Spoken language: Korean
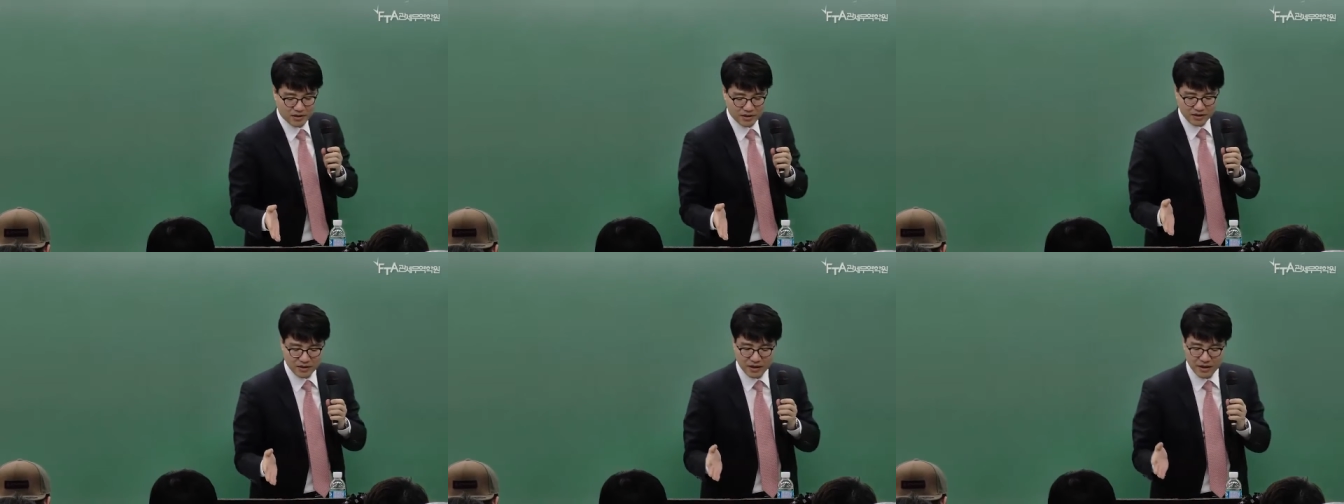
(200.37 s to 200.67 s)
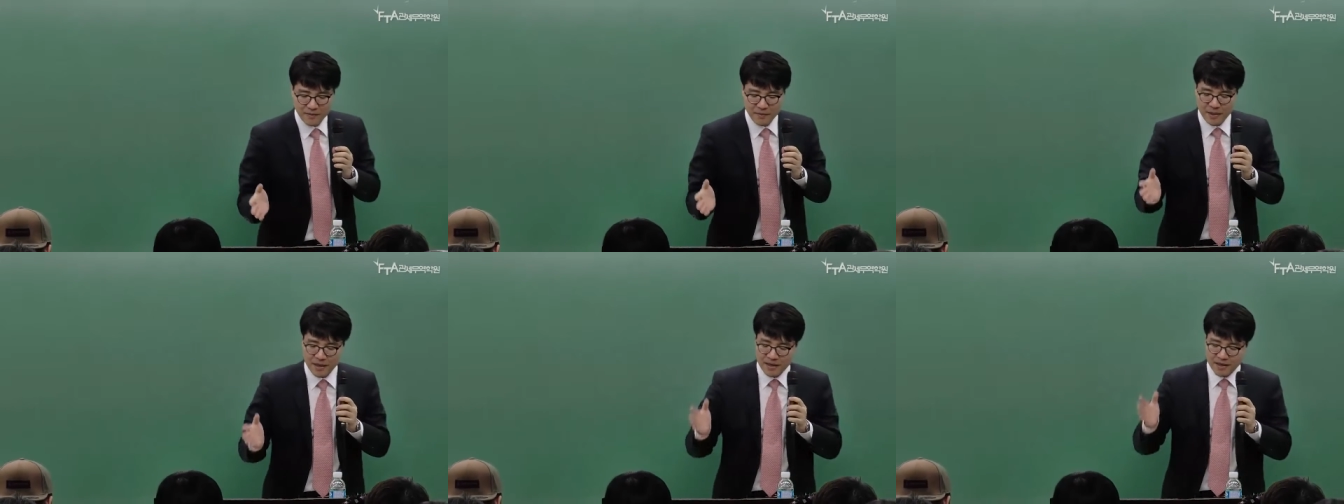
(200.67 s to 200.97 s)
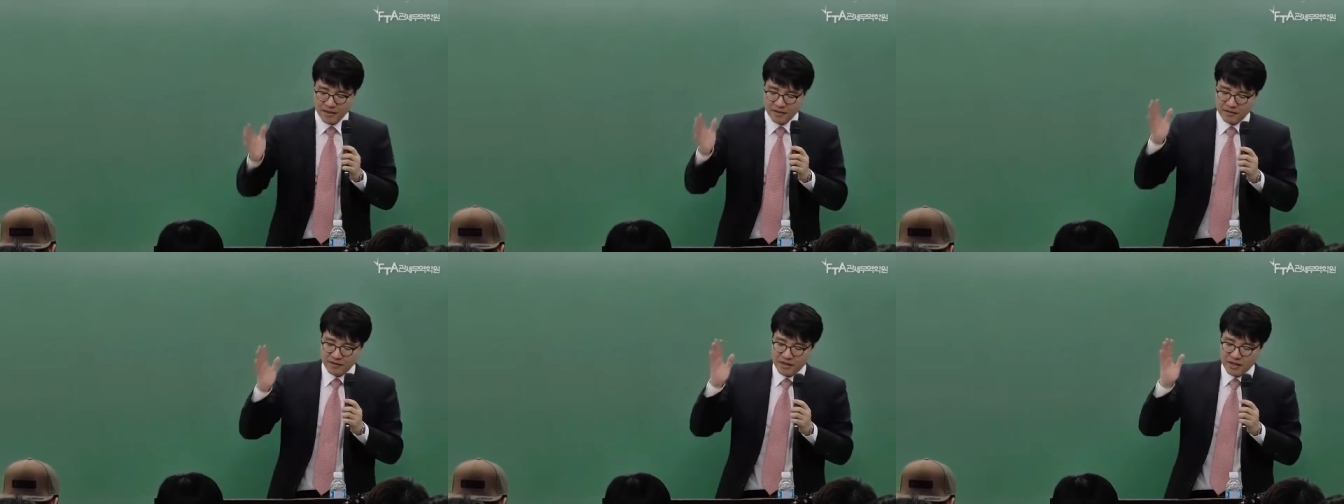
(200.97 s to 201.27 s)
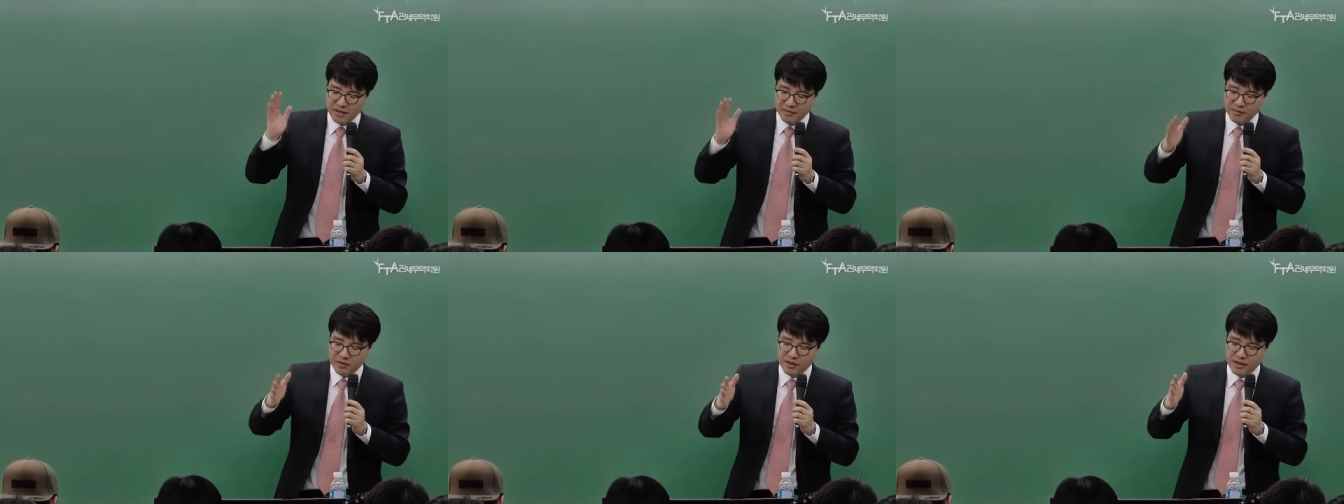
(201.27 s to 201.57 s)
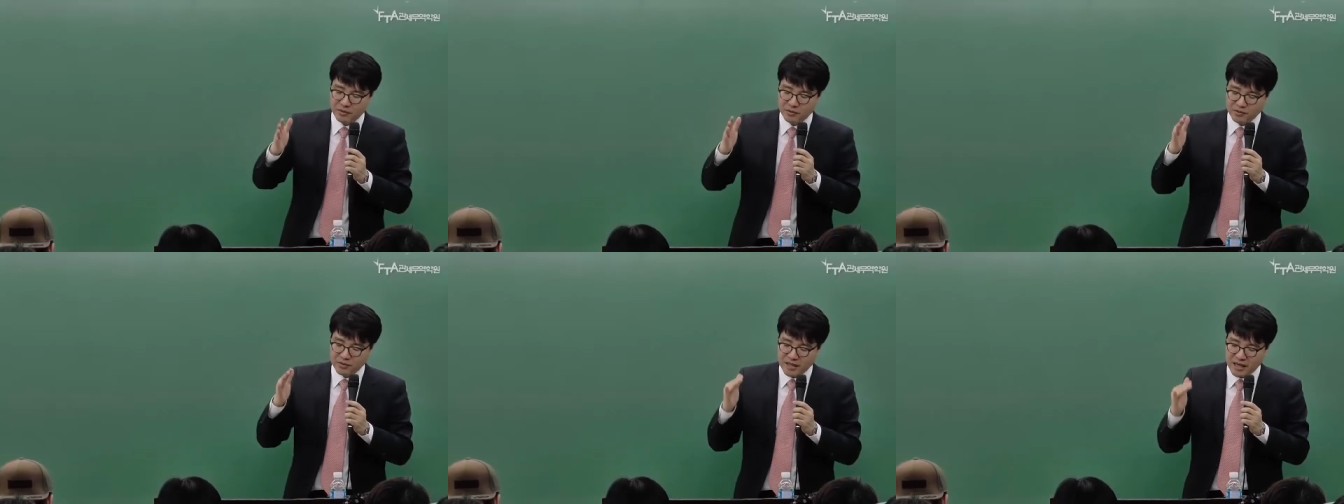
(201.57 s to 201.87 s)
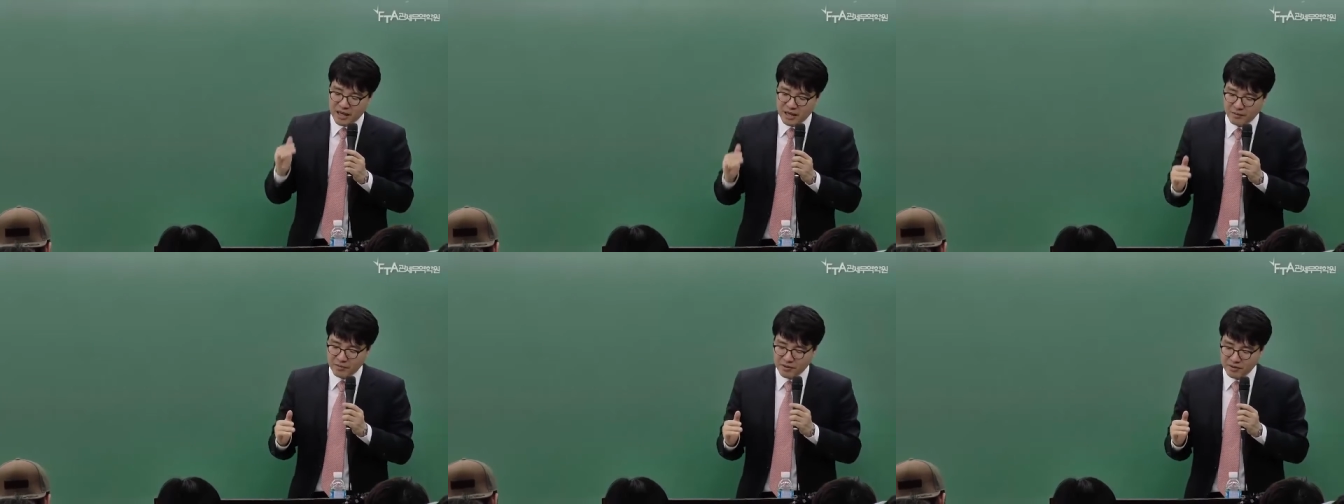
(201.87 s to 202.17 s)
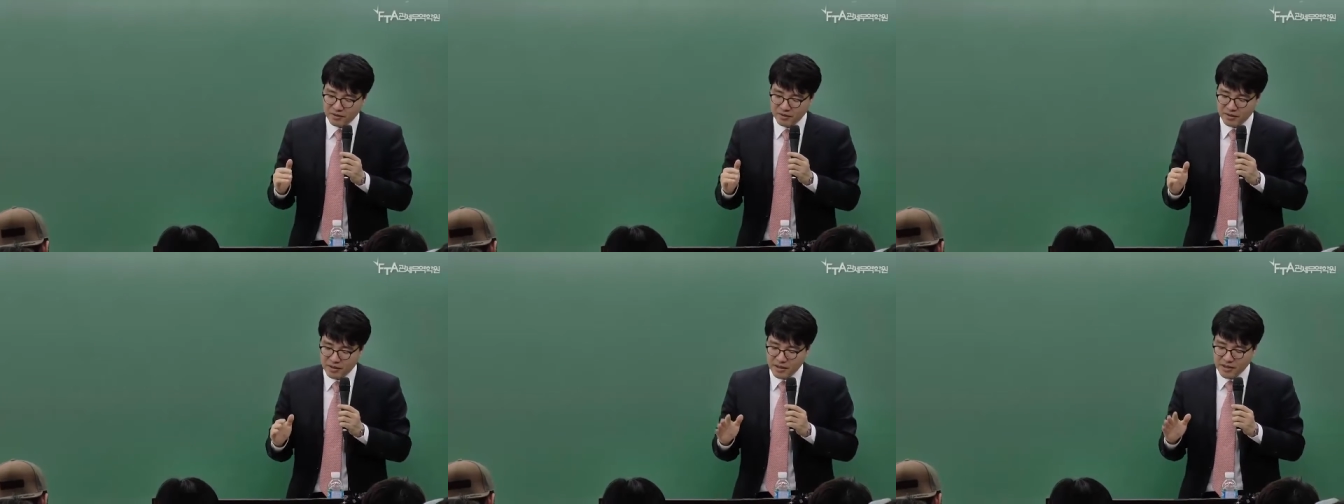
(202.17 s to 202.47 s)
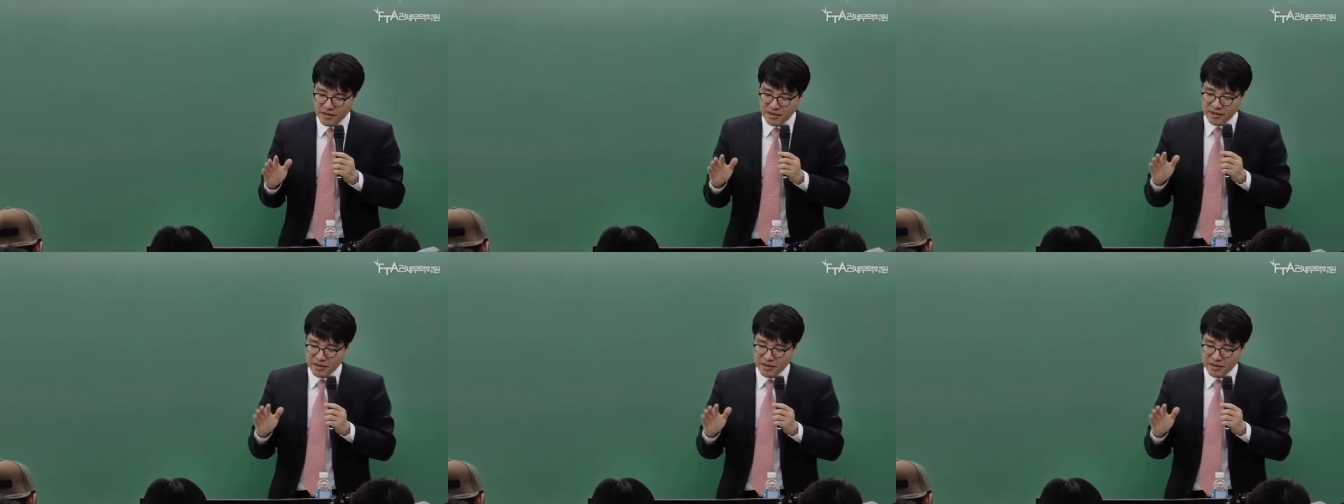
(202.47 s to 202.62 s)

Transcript: 그러니까 일번하고사 번